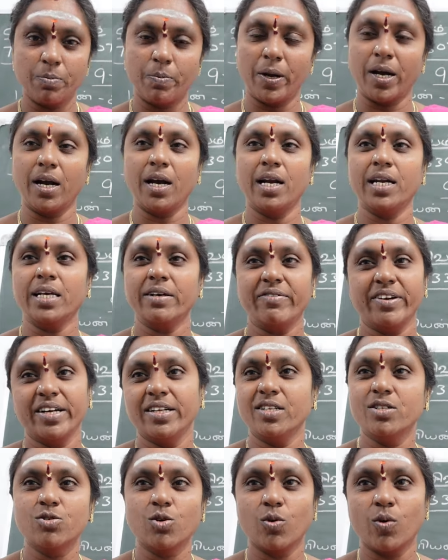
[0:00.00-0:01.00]
பங்காளி
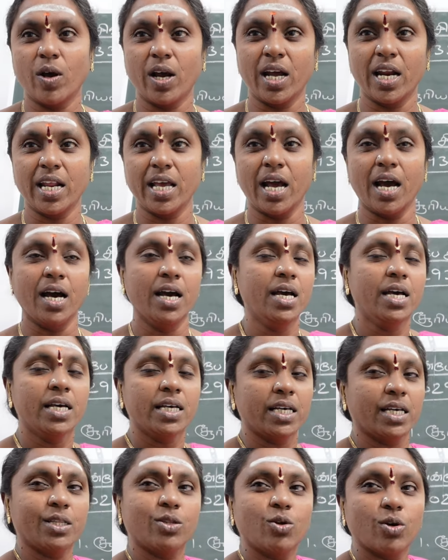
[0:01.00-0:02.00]
வீடுன்னு சொல்லுவாங்க இல்லையா
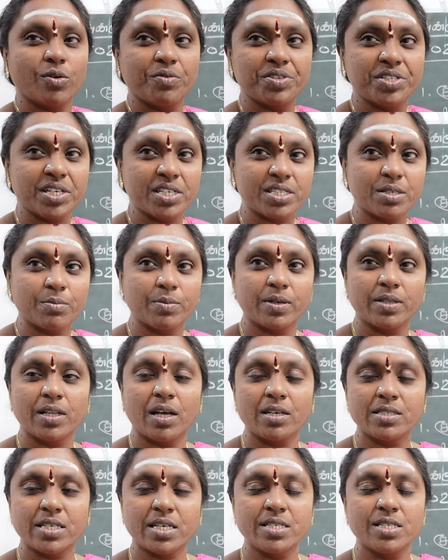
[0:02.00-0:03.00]
எந்த ஒரு விசேஷம்
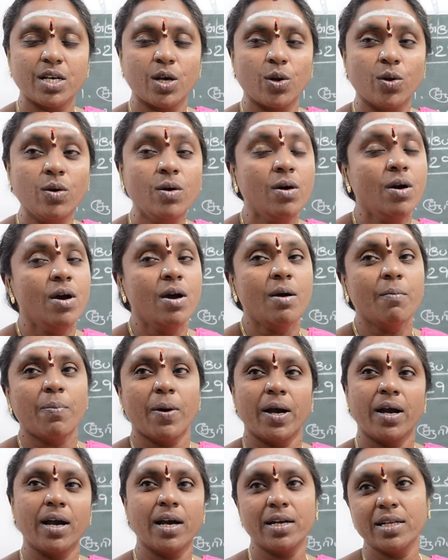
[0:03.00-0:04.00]
இருந்தால் செஞ்சாலும்
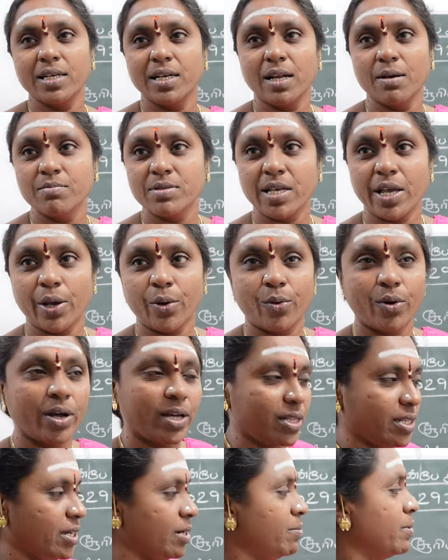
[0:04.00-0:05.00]
பங்காளி எல்லாம்
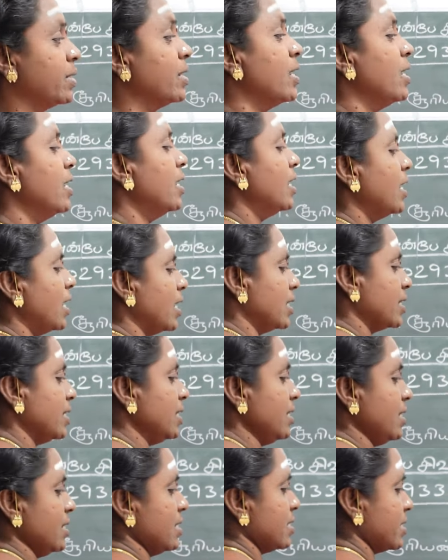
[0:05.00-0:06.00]
செய்யக்கூடாது அப்படின்னு அது
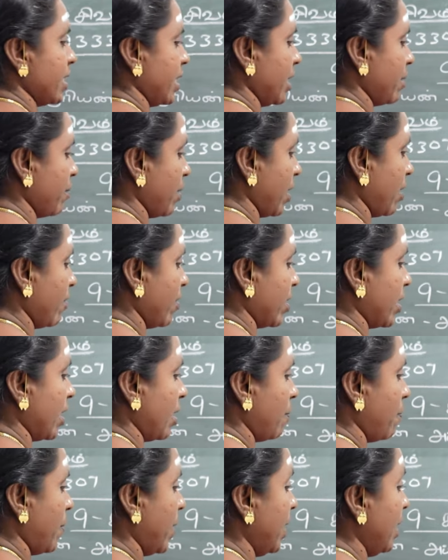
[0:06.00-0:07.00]
சனி பகவான்
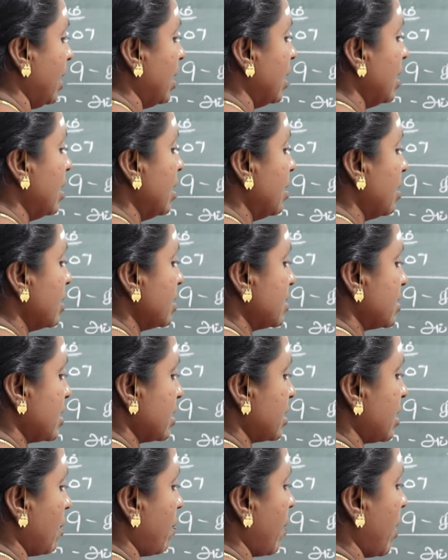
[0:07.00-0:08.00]
அப்போ
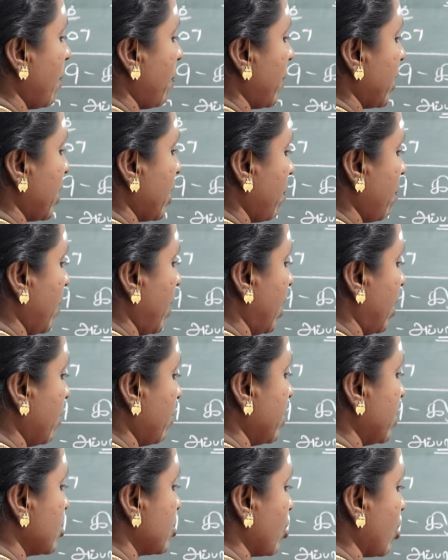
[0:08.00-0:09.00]
சித்தப்பா பெரியப்பா
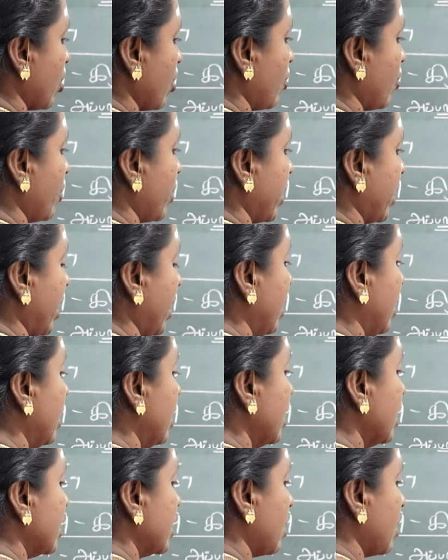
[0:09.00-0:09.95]
அப்படின்னு சொல்லக்கூடிய இந்த